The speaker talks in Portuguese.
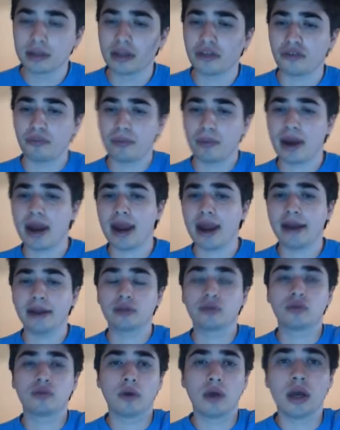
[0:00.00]
teve
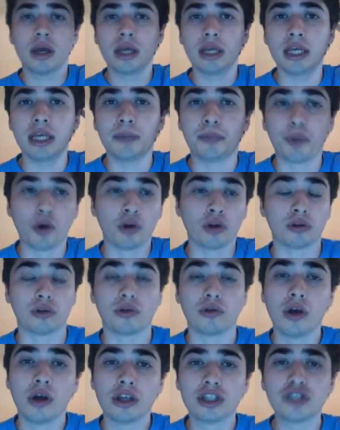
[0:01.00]
mérito e
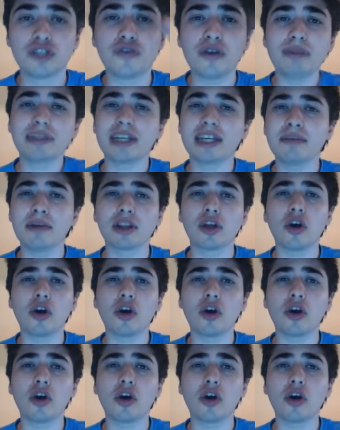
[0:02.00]
pronto. Sofremos aqui uma